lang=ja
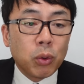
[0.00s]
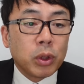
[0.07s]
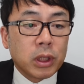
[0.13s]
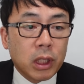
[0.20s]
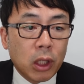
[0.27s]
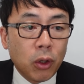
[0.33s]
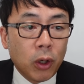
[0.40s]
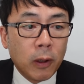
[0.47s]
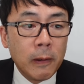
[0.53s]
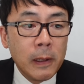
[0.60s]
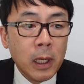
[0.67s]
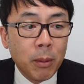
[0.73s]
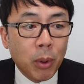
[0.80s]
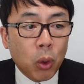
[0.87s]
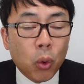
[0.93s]
の方ですけど、
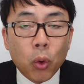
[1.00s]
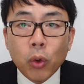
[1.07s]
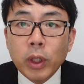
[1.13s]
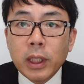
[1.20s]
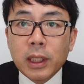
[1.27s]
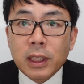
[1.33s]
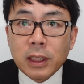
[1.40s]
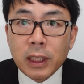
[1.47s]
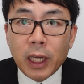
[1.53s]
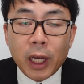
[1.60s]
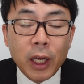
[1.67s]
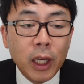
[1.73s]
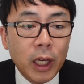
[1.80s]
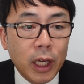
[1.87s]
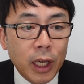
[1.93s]
まあ、ここでです
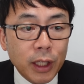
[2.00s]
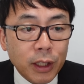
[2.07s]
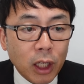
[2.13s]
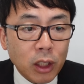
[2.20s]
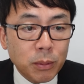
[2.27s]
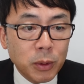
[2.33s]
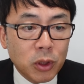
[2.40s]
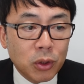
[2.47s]
ね、エイタクム